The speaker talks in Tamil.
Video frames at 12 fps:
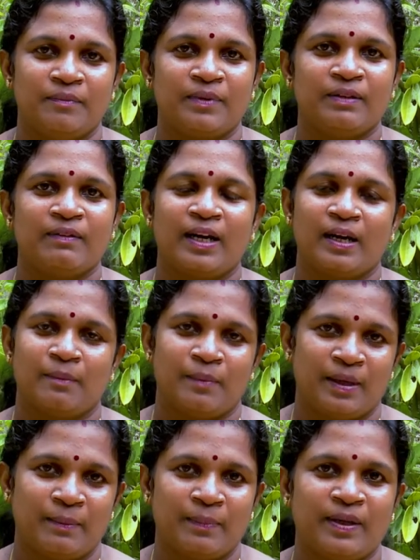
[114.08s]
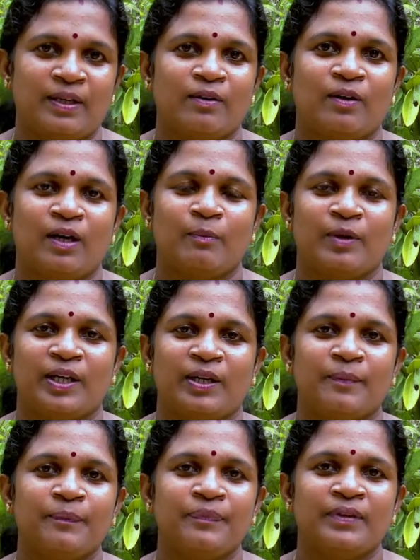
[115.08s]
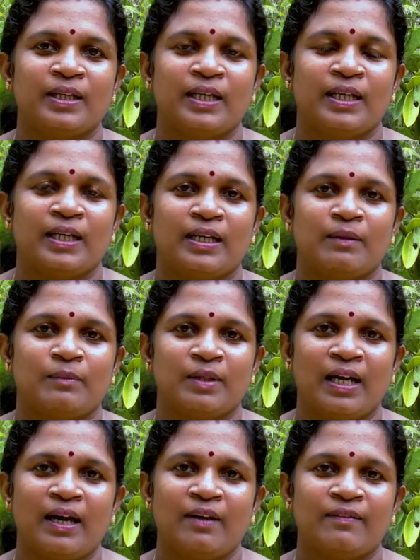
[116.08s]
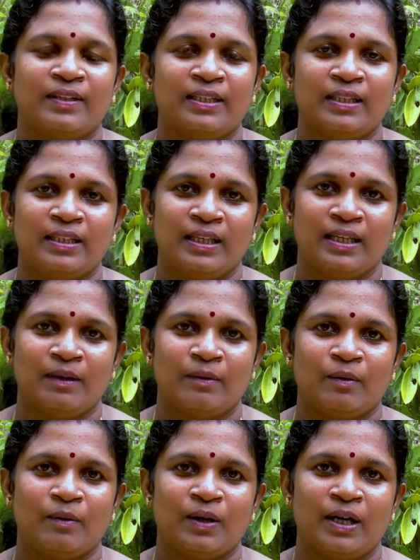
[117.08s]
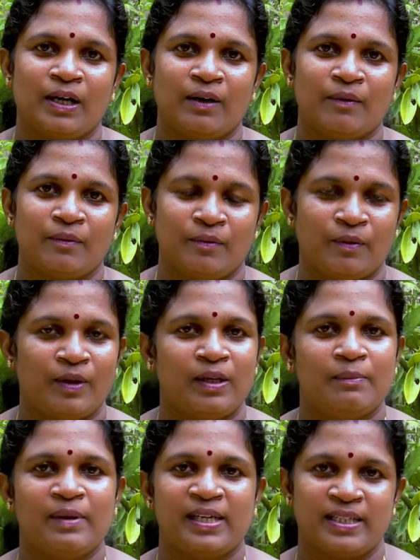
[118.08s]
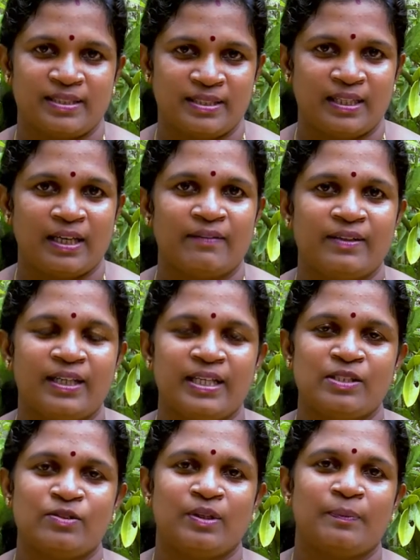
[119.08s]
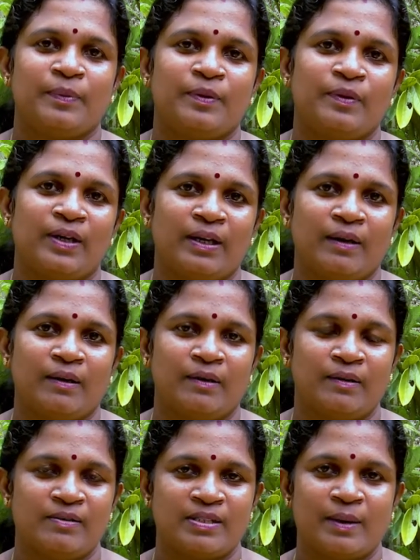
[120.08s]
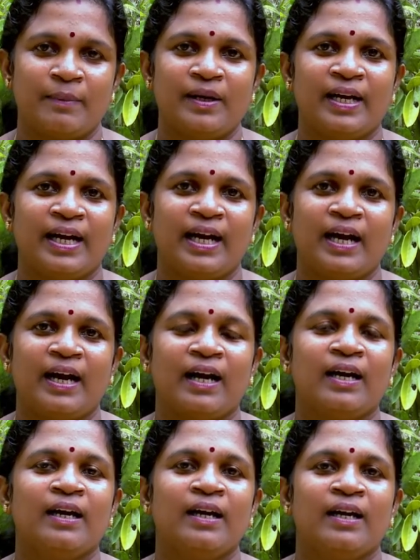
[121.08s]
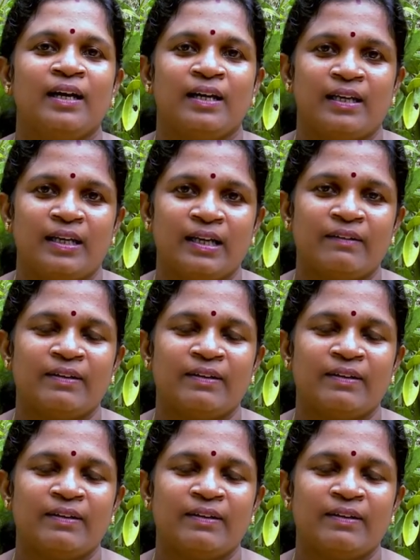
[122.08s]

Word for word: நிவாரணம் பெற்றுக்கொள்ள முடியும் முதலாவது வந்து நீங்கள் உங்களோட ஆயில் பேலன்ஸ் அதாவது நெய்ச்சுரப்பினுடைய சமநிலைக்காக நீங்கள்